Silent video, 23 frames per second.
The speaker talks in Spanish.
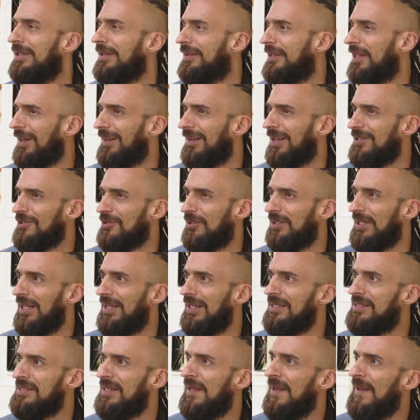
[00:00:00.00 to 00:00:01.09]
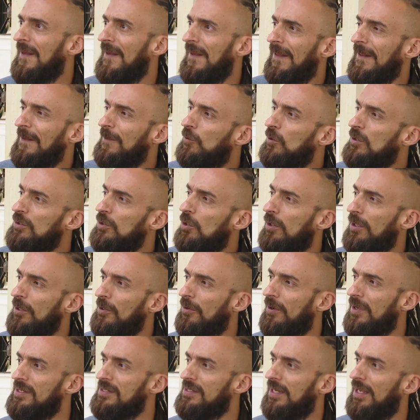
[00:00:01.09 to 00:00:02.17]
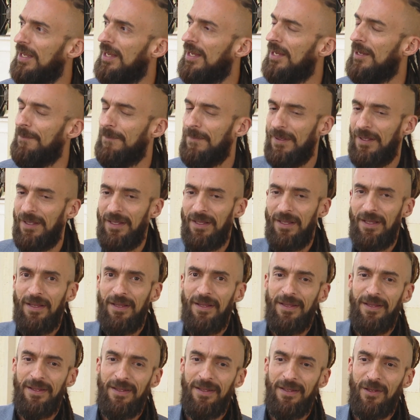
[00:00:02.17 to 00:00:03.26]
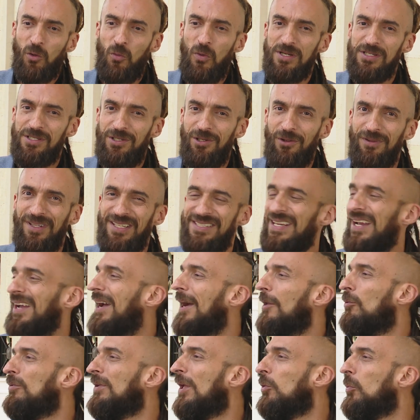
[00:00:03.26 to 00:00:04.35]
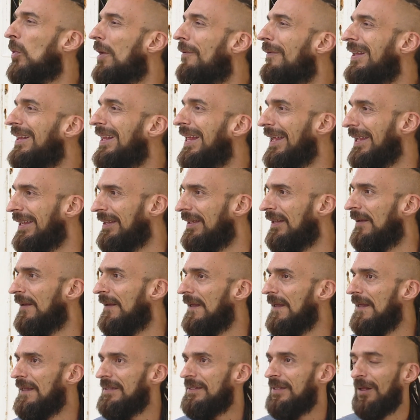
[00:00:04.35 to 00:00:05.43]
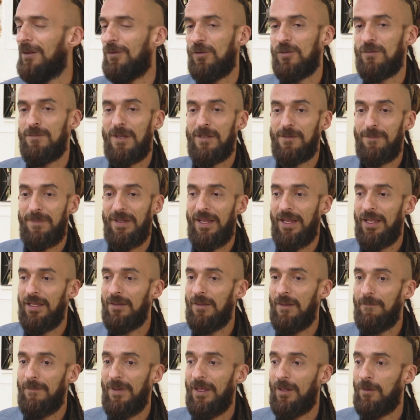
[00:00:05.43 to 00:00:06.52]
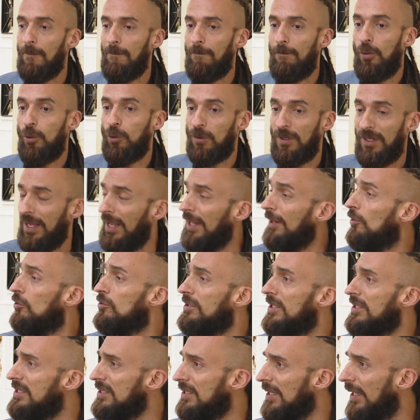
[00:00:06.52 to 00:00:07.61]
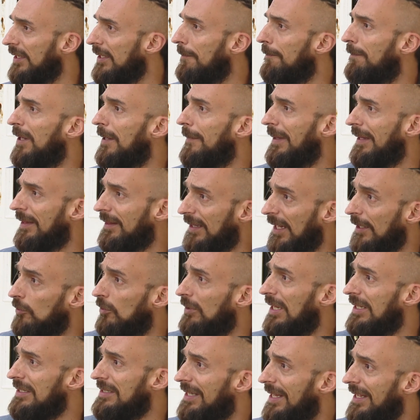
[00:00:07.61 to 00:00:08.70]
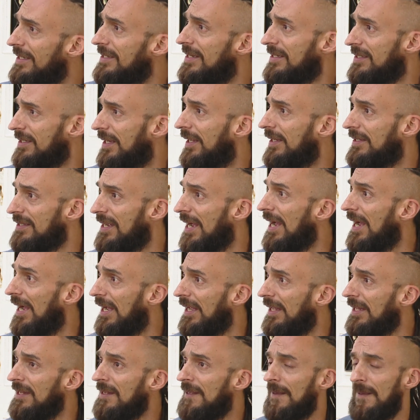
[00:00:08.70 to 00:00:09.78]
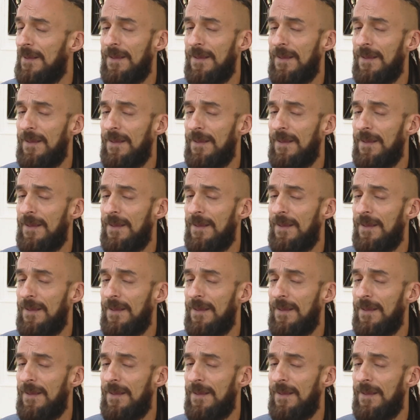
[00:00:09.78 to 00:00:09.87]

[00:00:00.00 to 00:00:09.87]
internacionales, entonces no creo que sea eh, cuestión de sacar una nueva ley, ¿cierto? Es más bien ver por qué no se están implementando las leyes que ya hay,